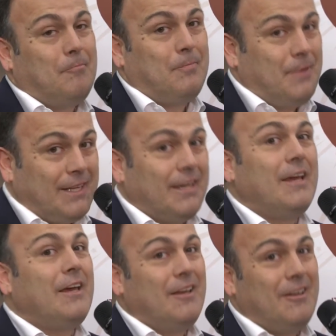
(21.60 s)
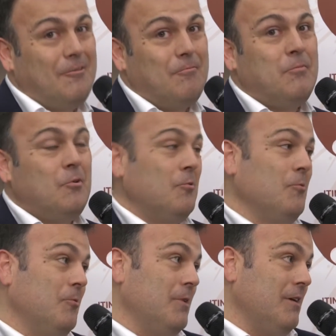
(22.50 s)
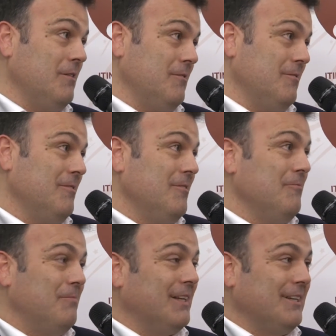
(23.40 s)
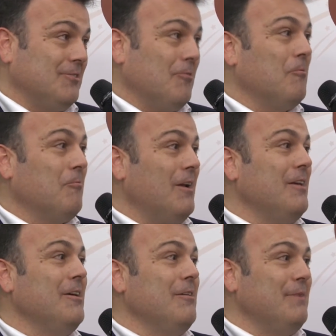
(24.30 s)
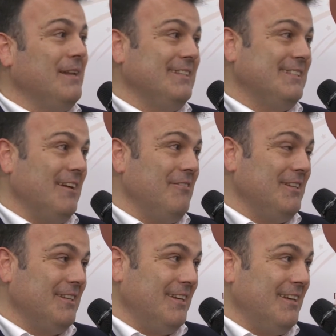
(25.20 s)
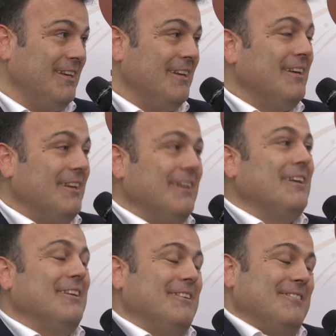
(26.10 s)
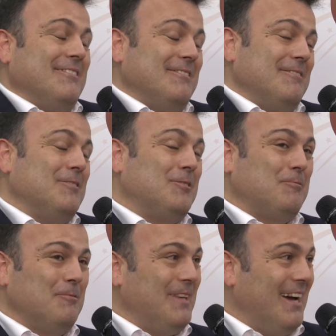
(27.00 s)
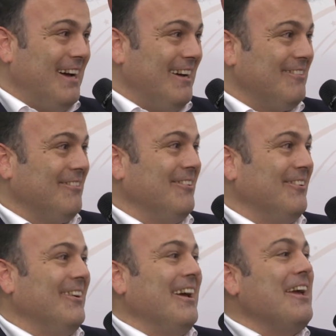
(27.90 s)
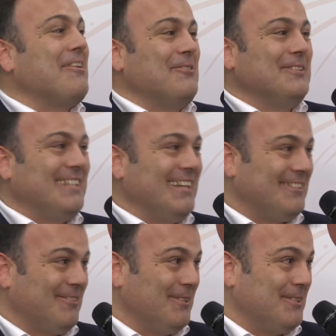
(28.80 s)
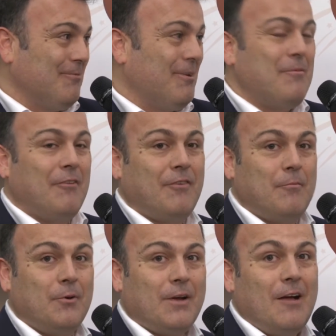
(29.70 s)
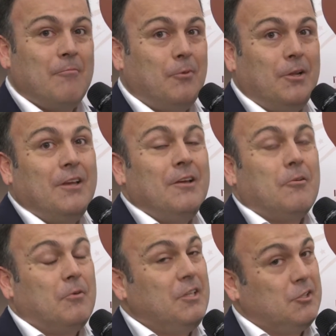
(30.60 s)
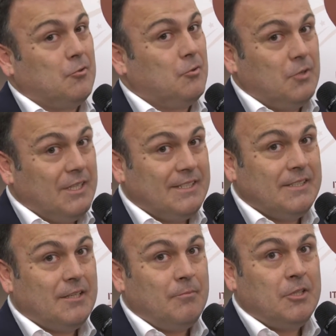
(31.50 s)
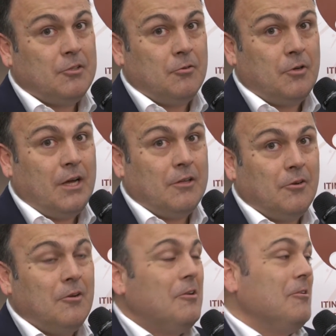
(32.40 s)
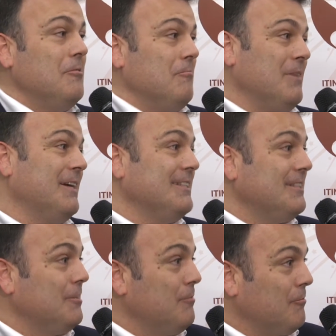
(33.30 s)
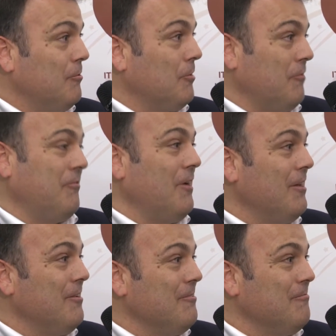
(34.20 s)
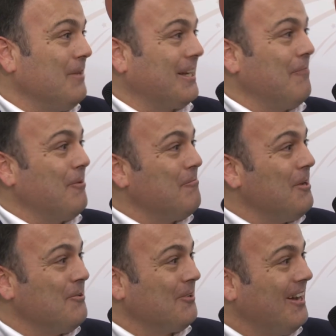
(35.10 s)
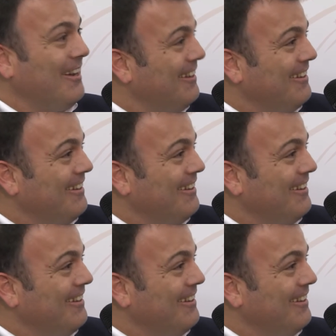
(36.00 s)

perché mi onora, perché so con quale perizia avete studiato e concesso questo premio a Fabio Campoli, quindi sono essenzialmente onorato, ma grazie a te per quello che fai, perché per me Noga